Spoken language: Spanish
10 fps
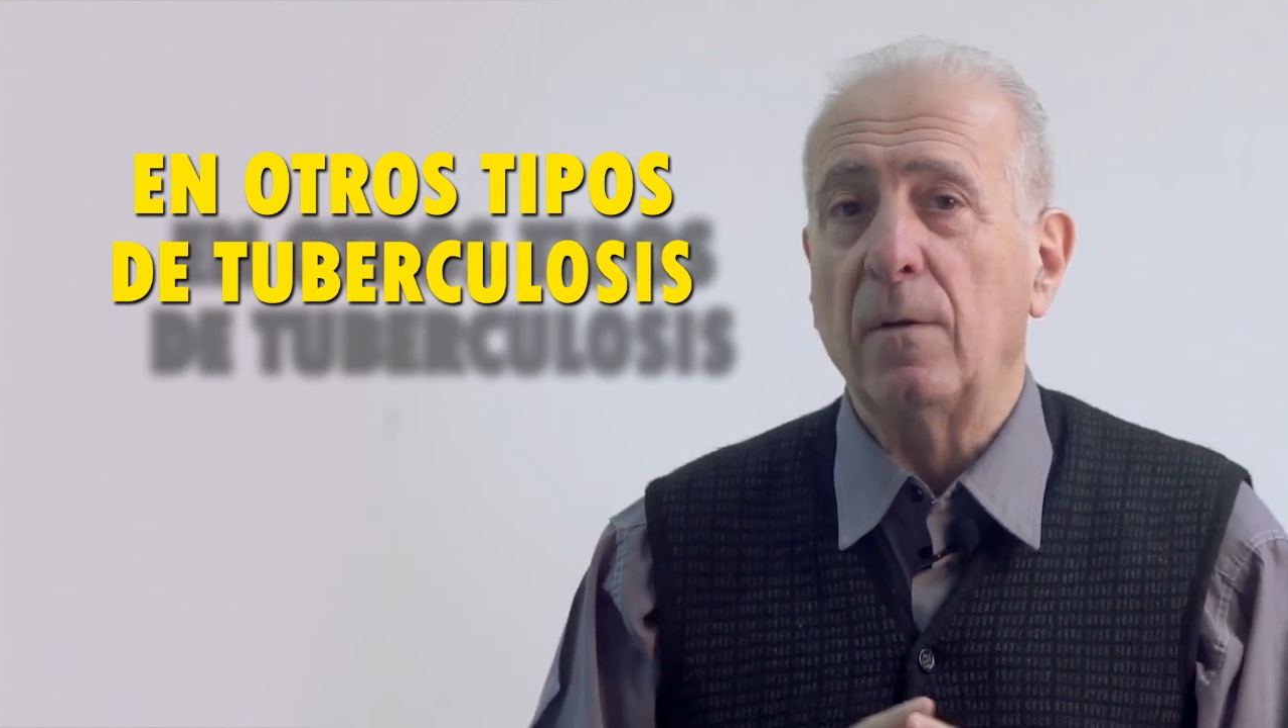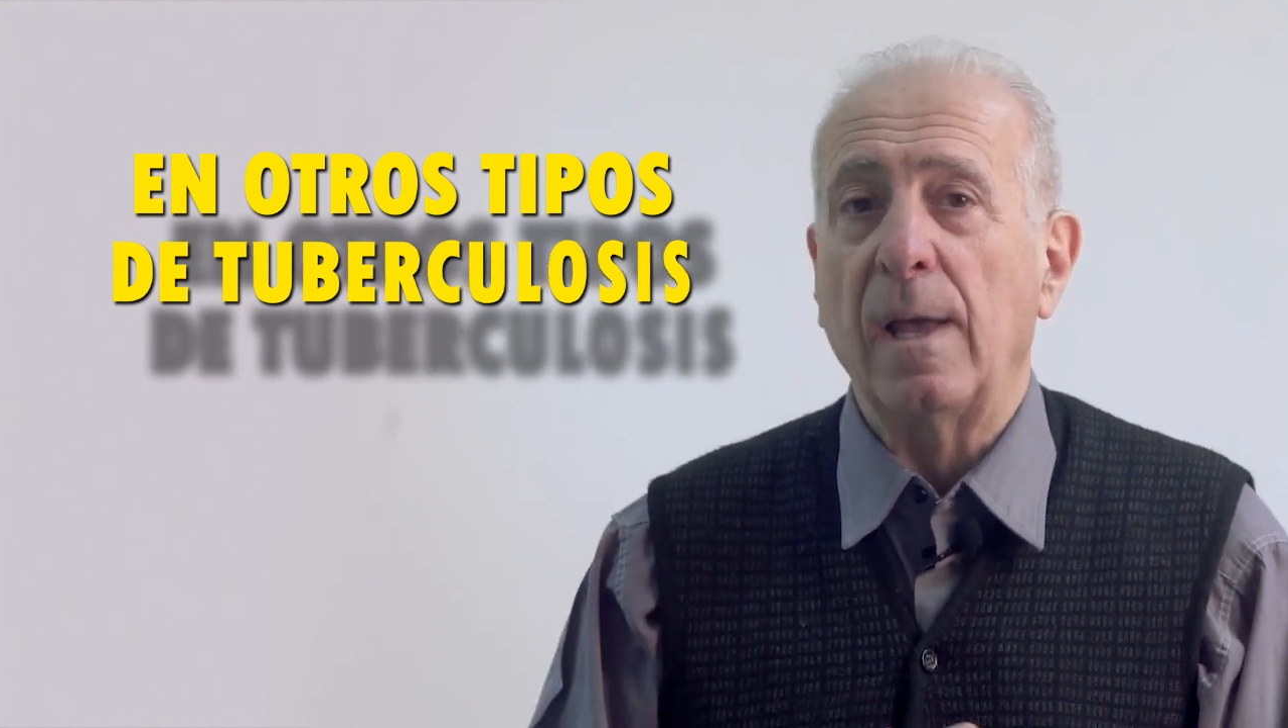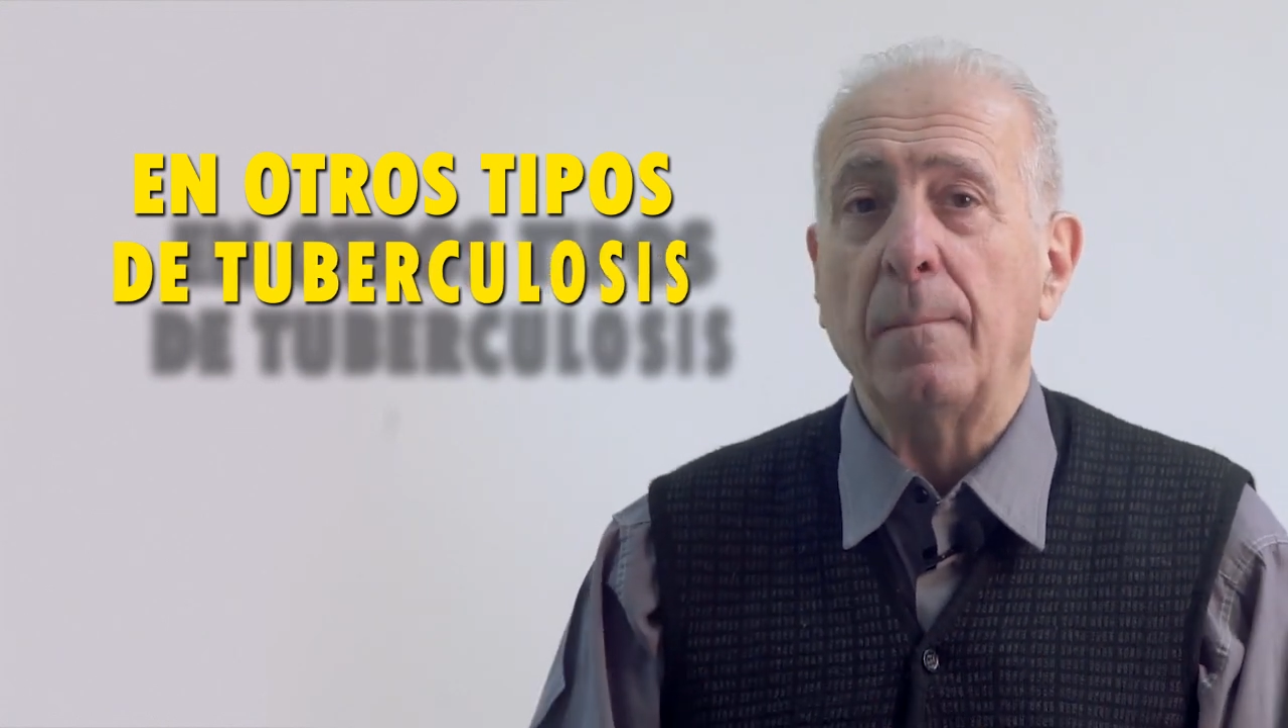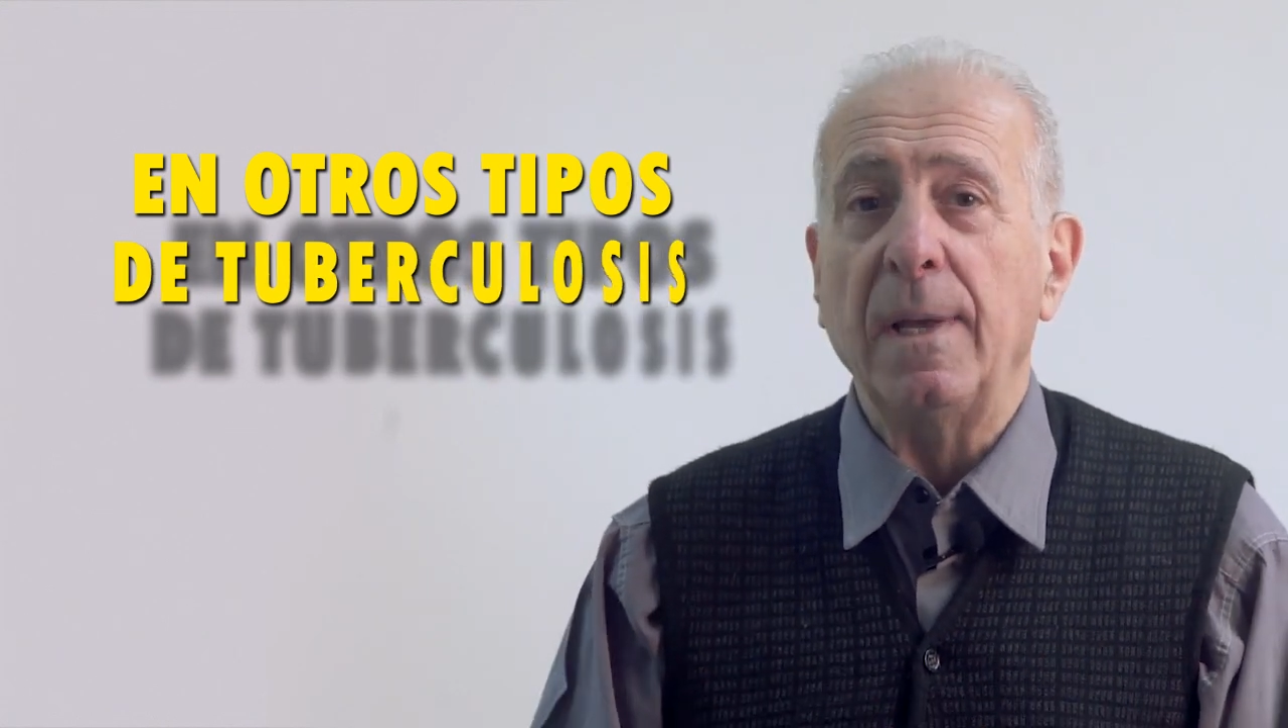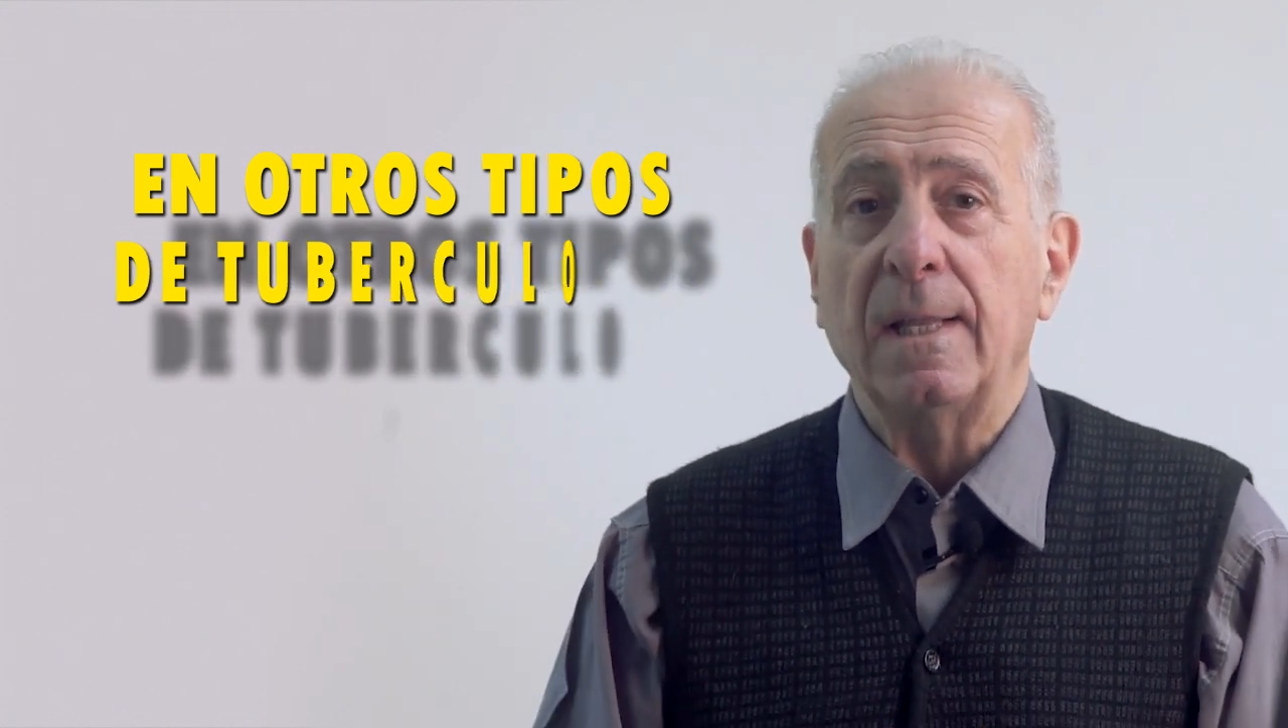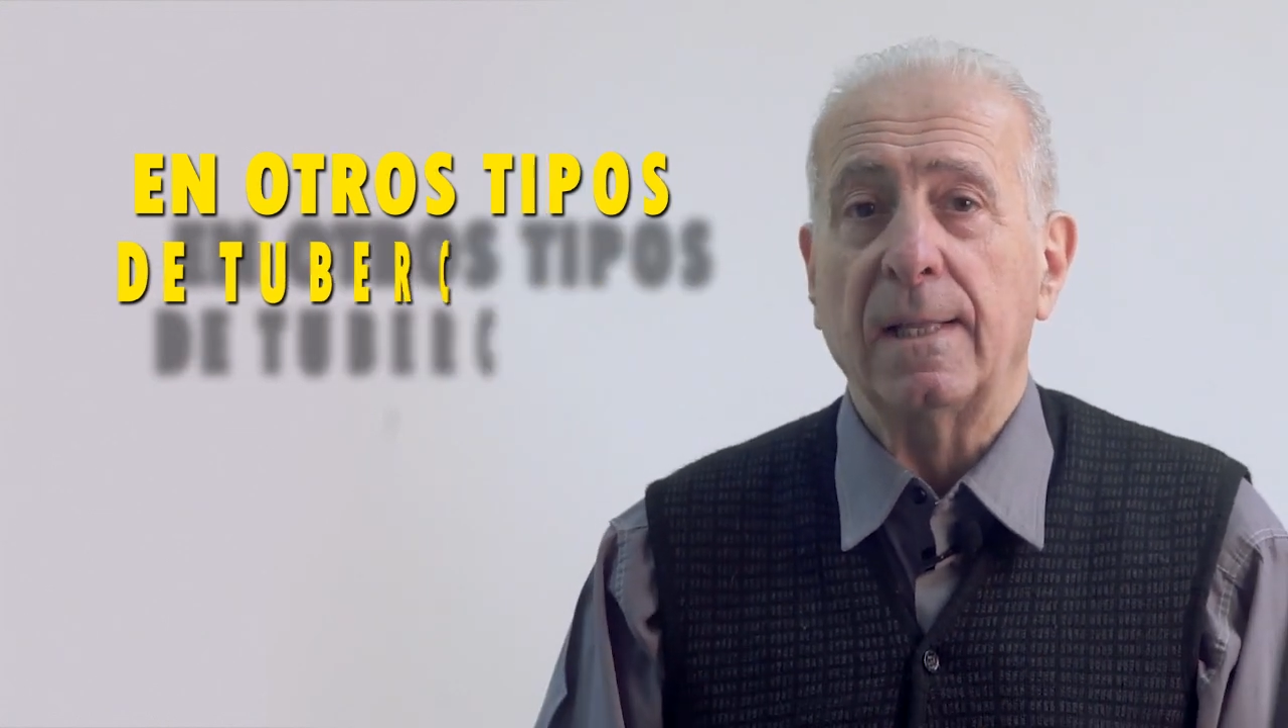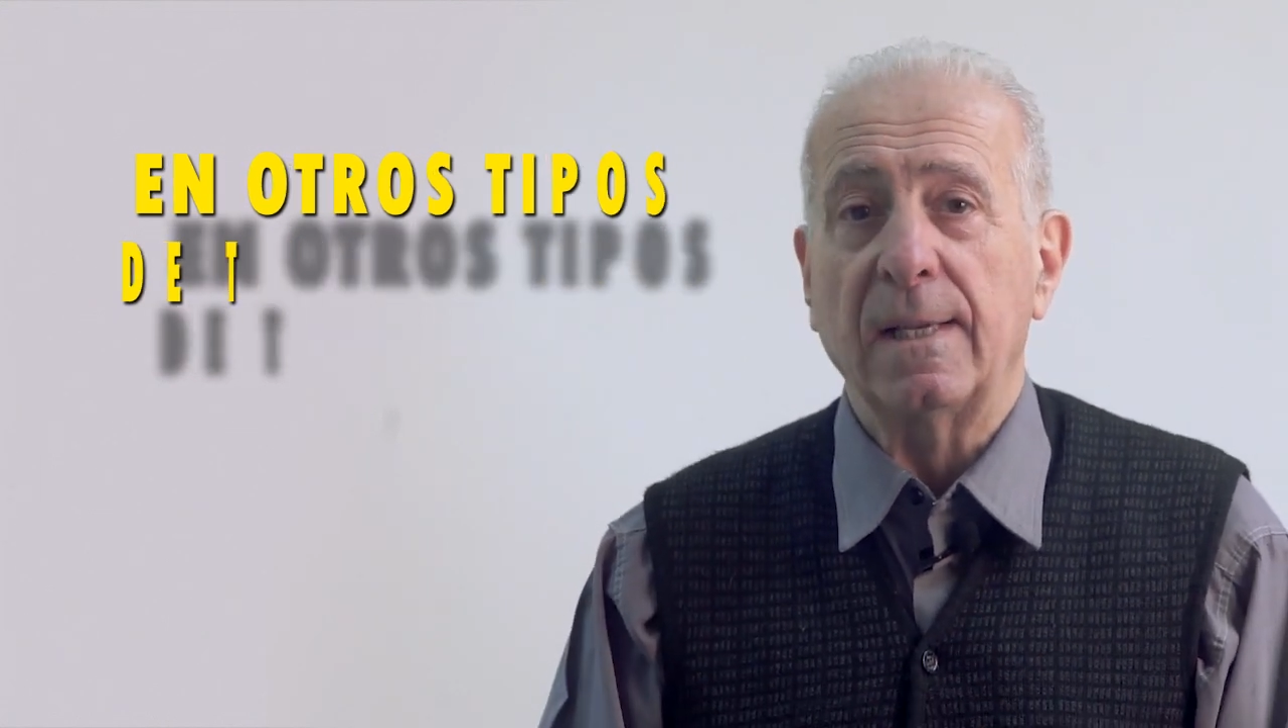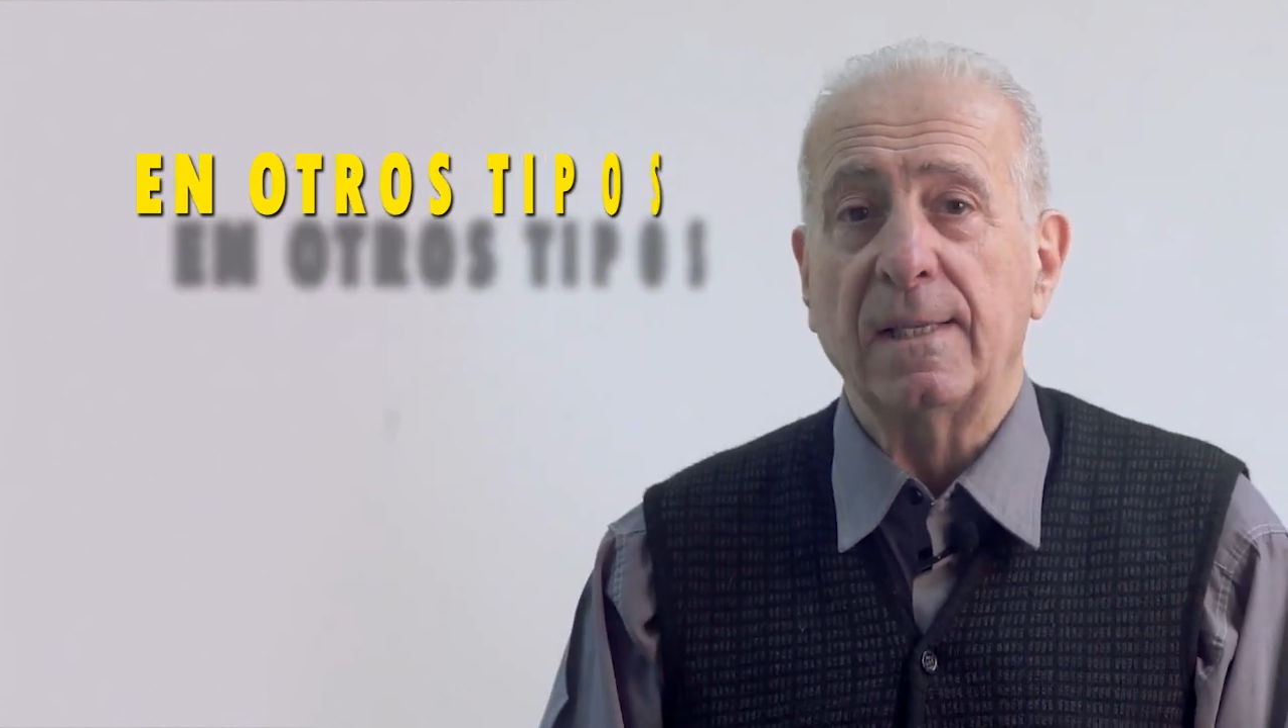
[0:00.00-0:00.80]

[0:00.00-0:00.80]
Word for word: obviamente,